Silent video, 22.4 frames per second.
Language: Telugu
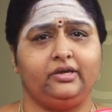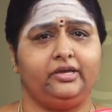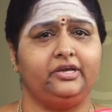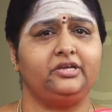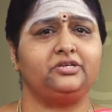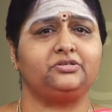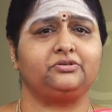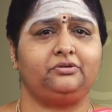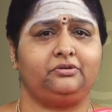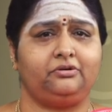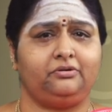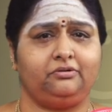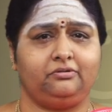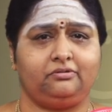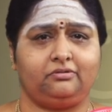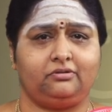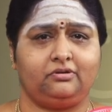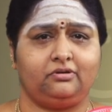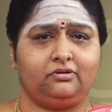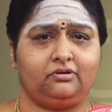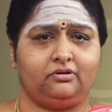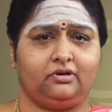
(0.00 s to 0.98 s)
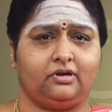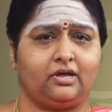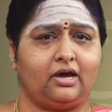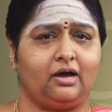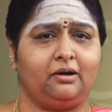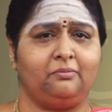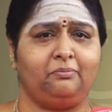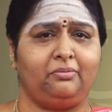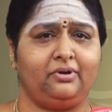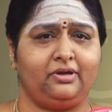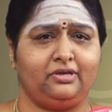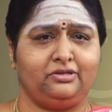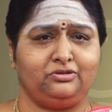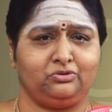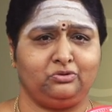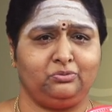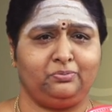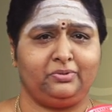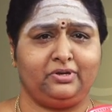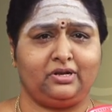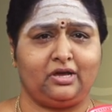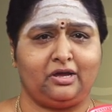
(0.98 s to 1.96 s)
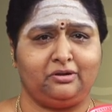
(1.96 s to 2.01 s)
ఈశ్వరుడు నాపై
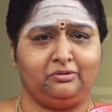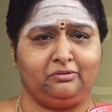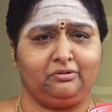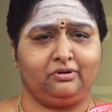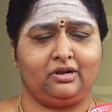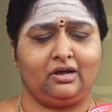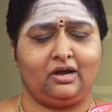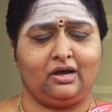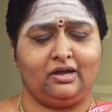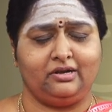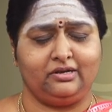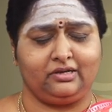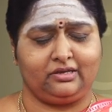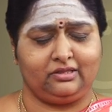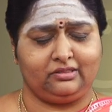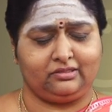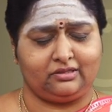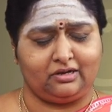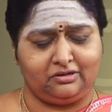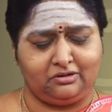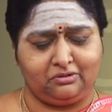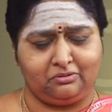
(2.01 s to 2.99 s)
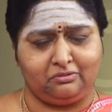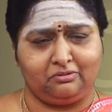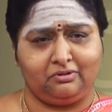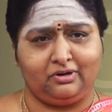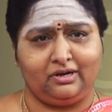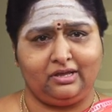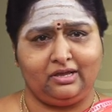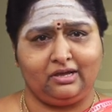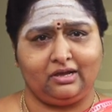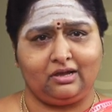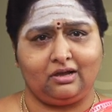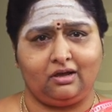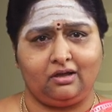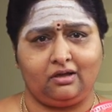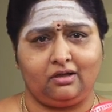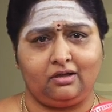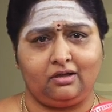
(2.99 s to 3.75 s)
చూపిన అనుగ్రహానికి తట్టుకోలేక